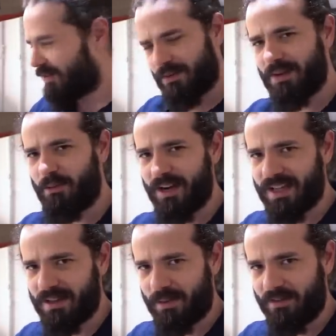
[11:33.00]
Vamos dar uma
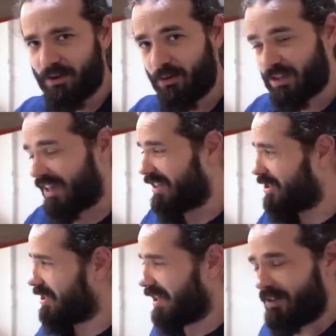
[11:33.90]
olhada para ver quanto que a
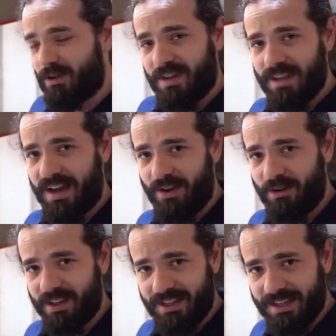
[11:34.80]
gente leu na
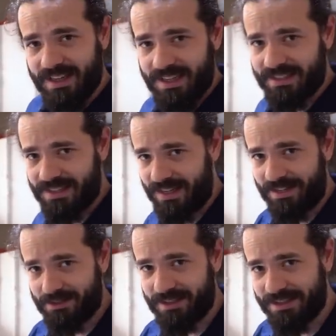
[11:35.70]
roda aqui nesse
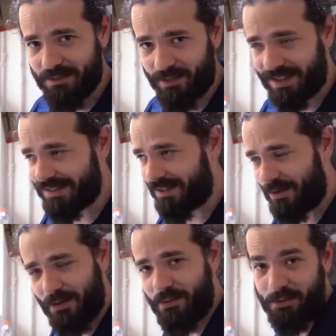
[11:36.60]
cenário de
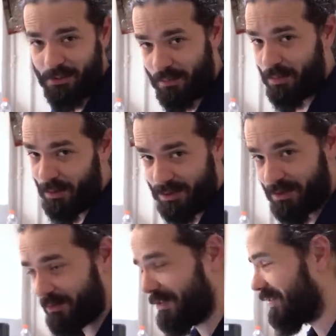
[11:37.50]
simulação, algo muito
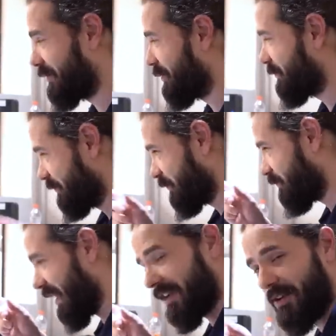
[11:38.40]
próximo disso.
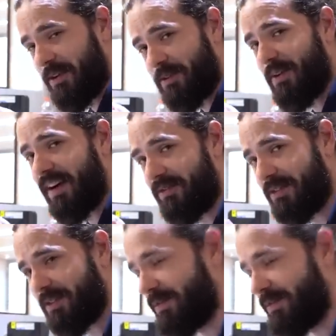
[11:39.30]
Aqui, ó, no gráfico.